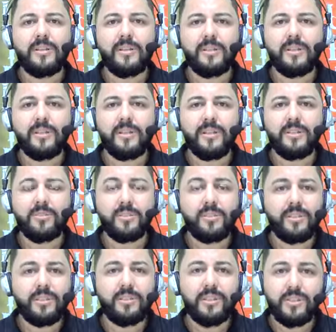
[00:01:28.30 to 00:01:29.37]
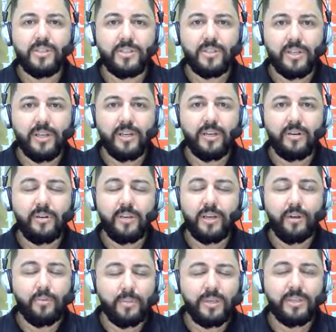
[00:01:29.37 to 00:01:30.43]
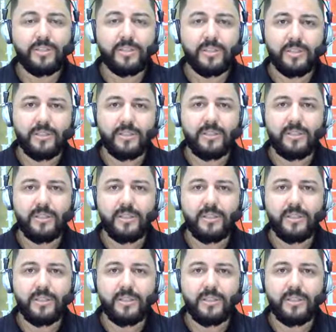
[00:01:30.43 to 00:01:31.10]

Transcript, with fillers: e as notícias chegam e realmente